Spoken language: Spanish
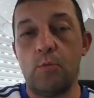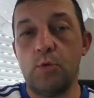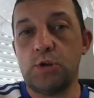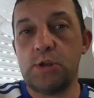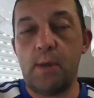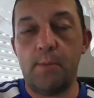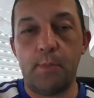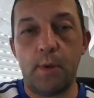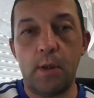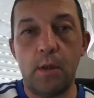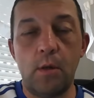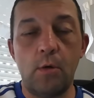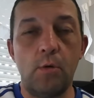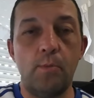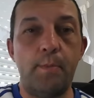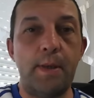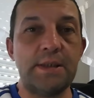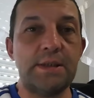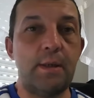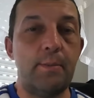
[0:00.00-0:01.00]
como siempre
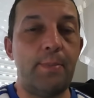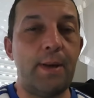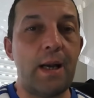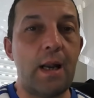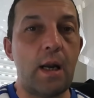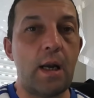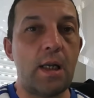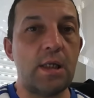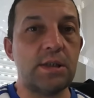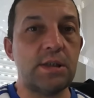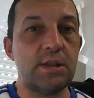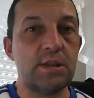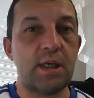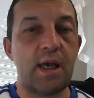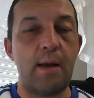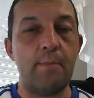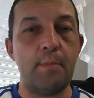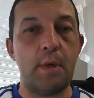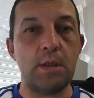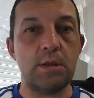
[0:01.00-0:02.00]
digo, para separar las
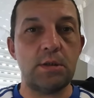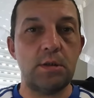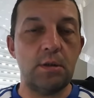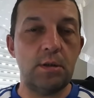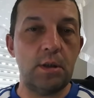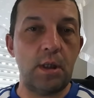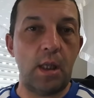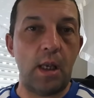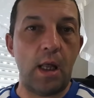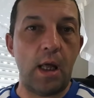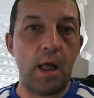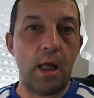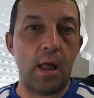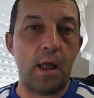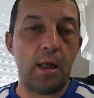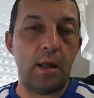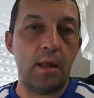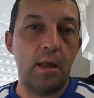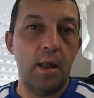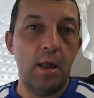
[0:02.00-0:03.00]
escamas de,
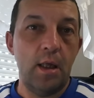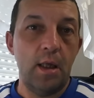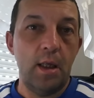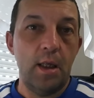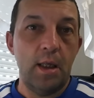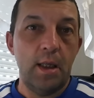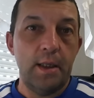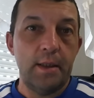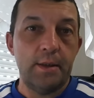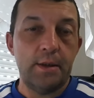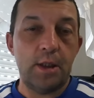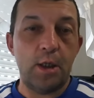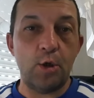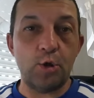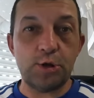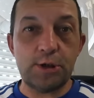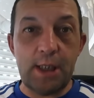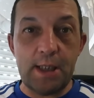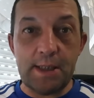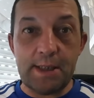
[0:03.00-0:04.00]
la, de
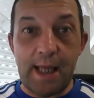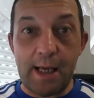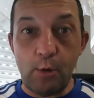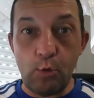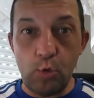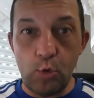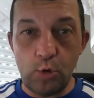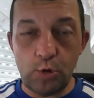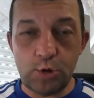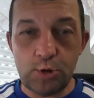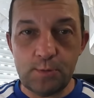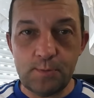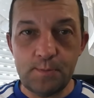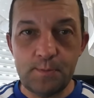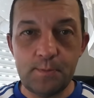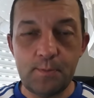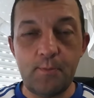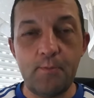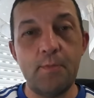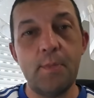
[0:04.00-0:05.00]
los tentáculos,
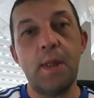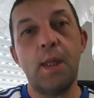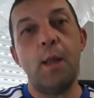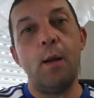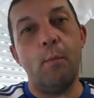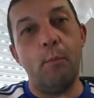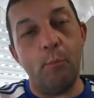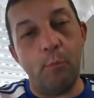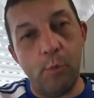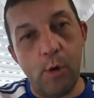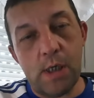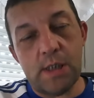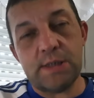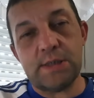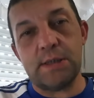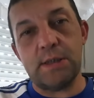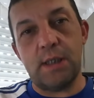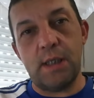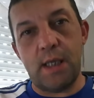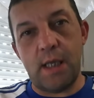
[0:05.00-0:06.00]

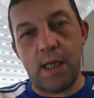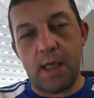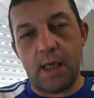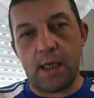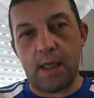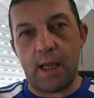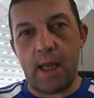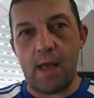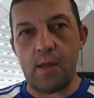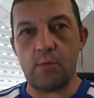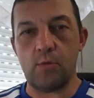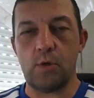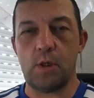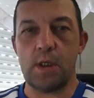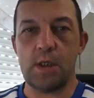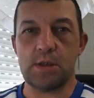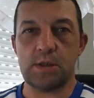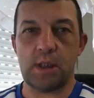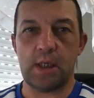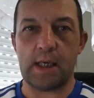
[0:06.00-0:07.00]
pues he creado
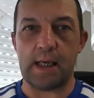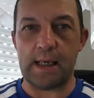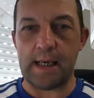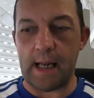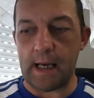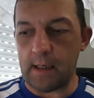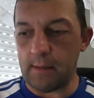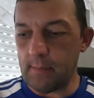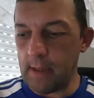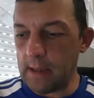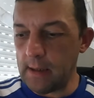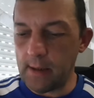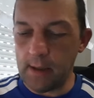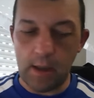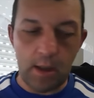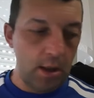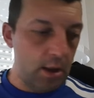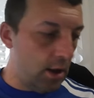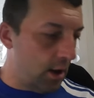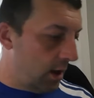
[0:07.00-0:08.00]
este canal, ¿vale?
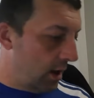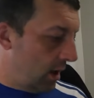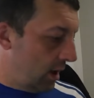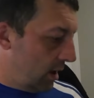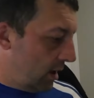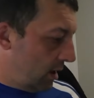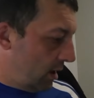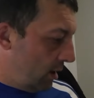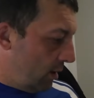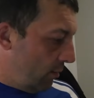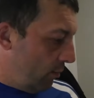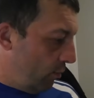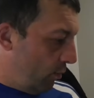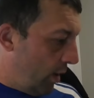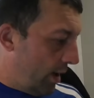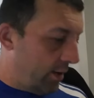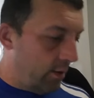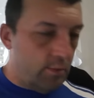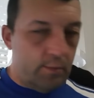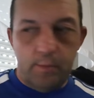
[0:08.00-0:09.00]

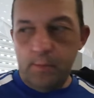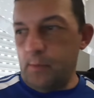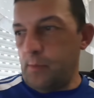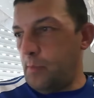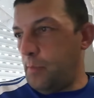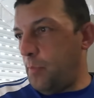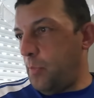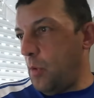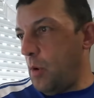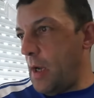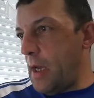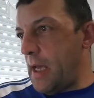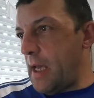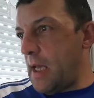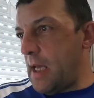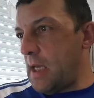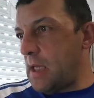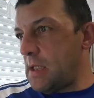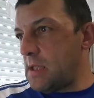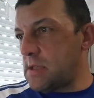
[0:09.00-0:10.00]
Bueno,
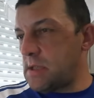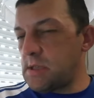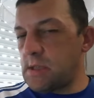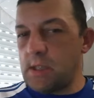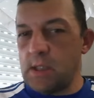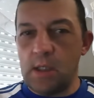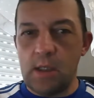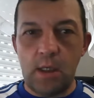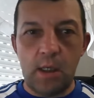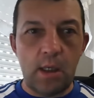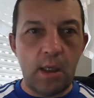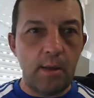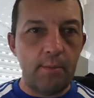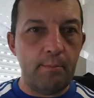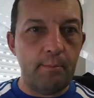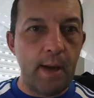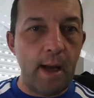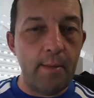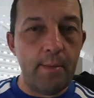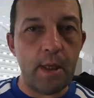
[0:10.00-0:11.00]
pues
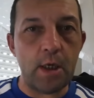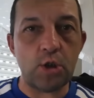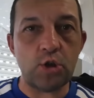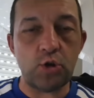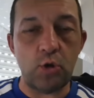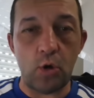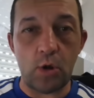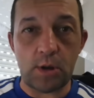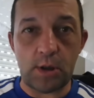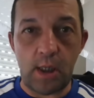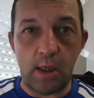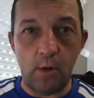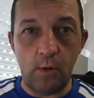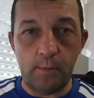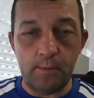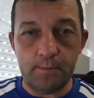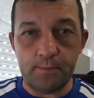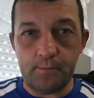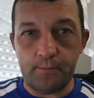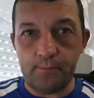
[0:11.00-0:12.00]
va a haber
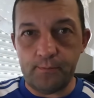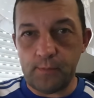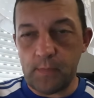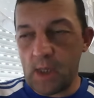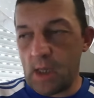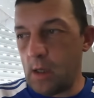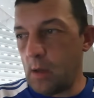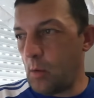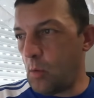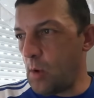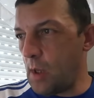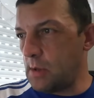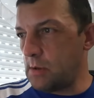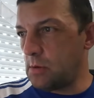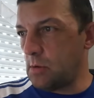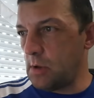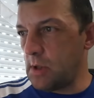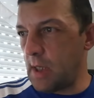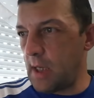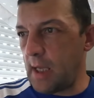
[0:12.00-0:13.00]
sorteo en
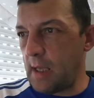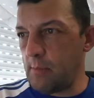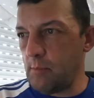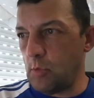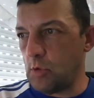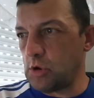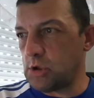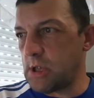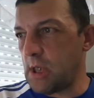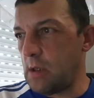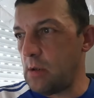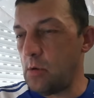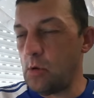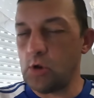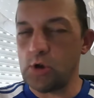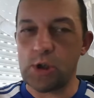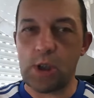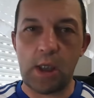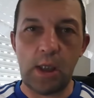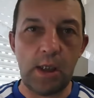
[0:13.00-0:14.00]
cuanto lleguemos a
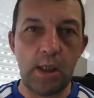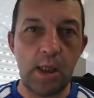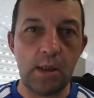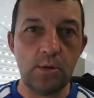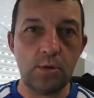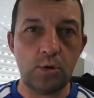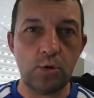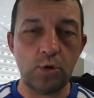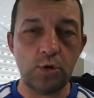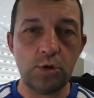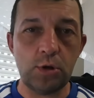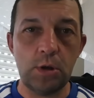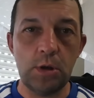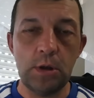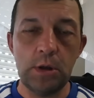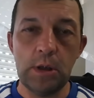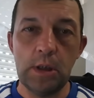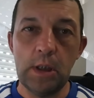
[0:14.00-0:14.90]
los 500